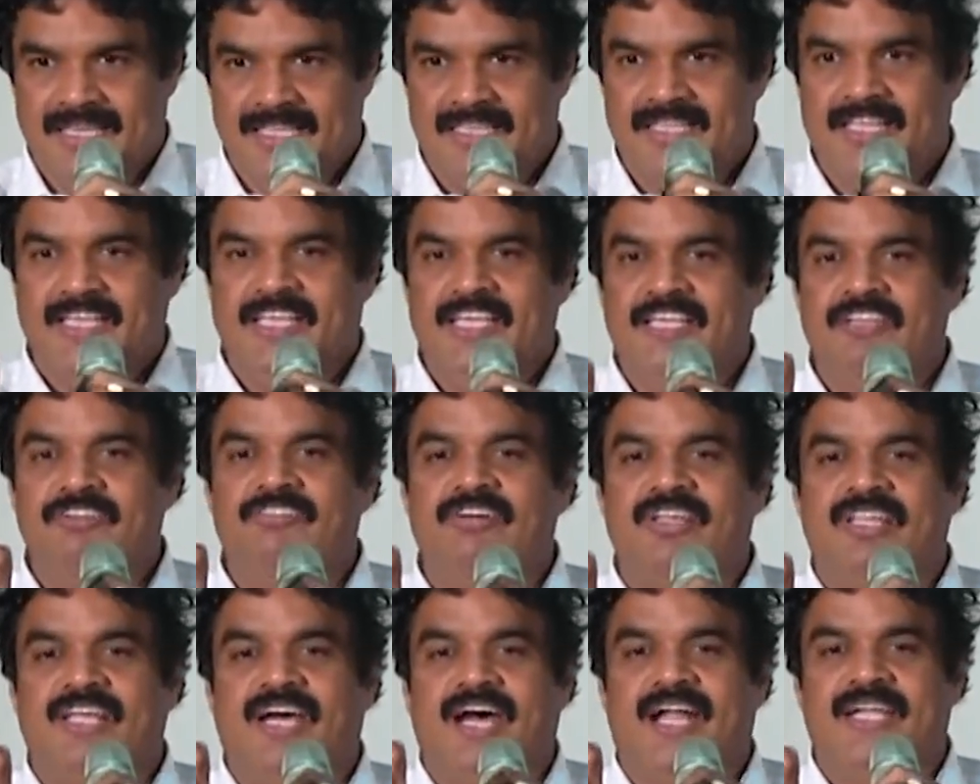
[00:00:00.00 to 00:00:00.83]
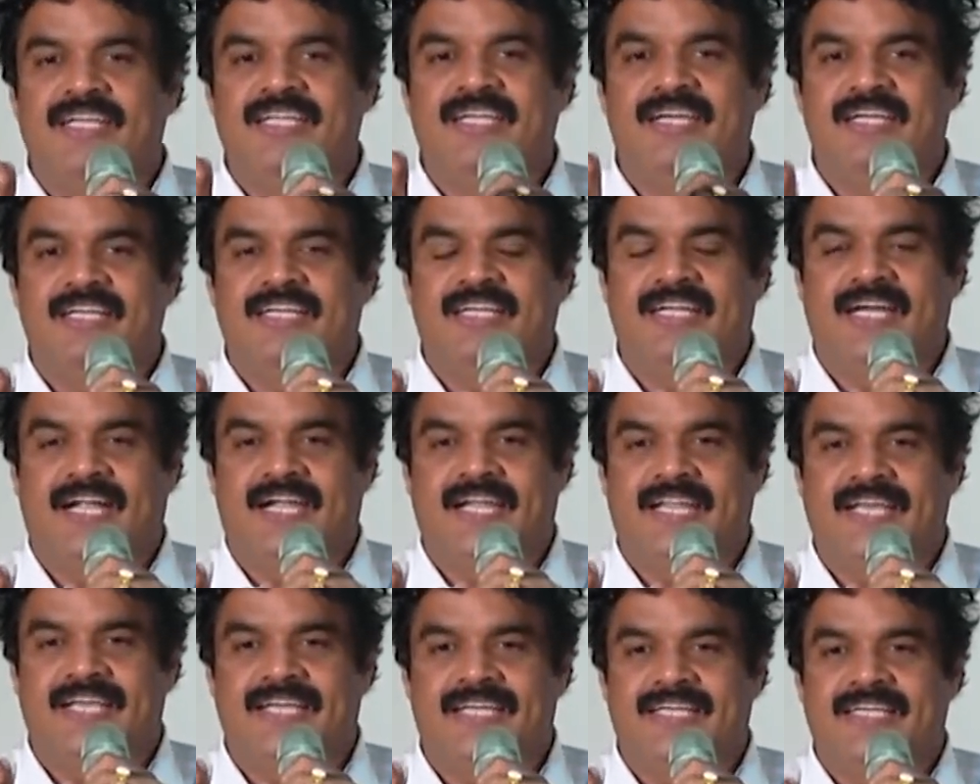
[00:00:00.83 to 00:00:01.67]
இந்த இருபது
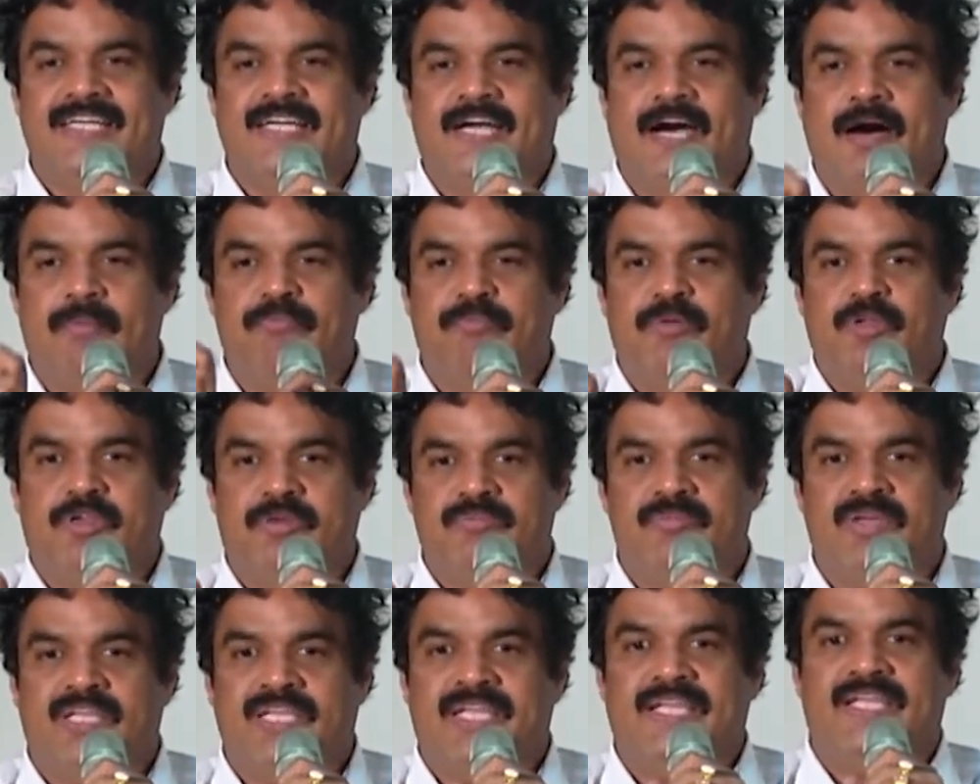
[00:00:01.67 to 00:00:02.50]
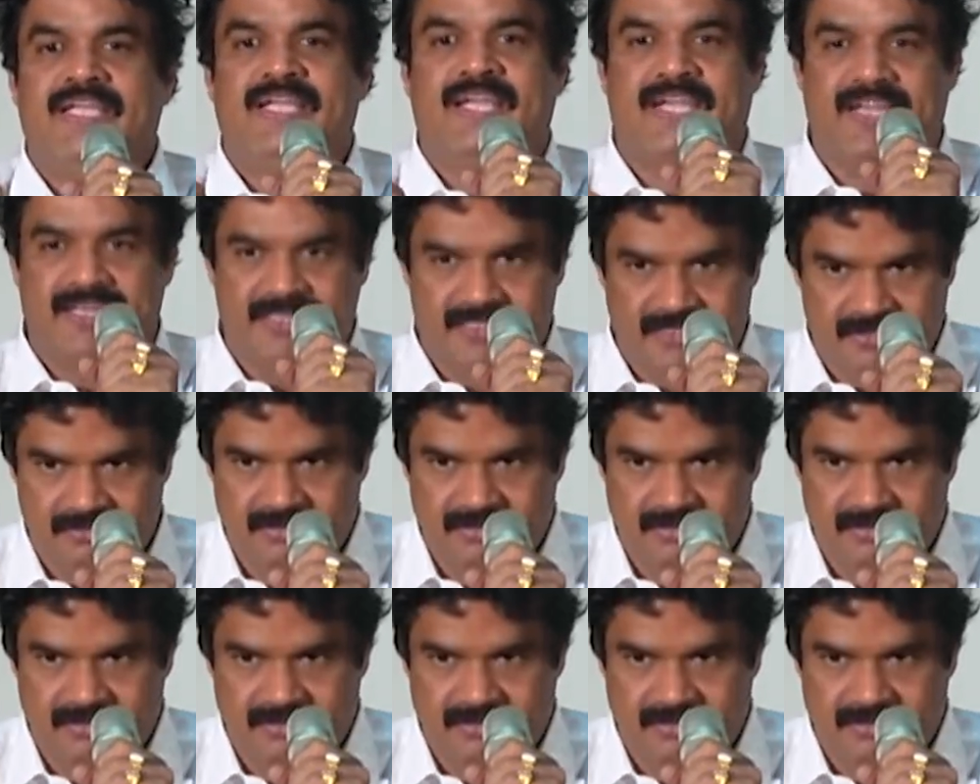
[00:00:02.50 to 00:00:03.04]
ஆண்டுகளுக்கான காப்புரிமையை எனக்கு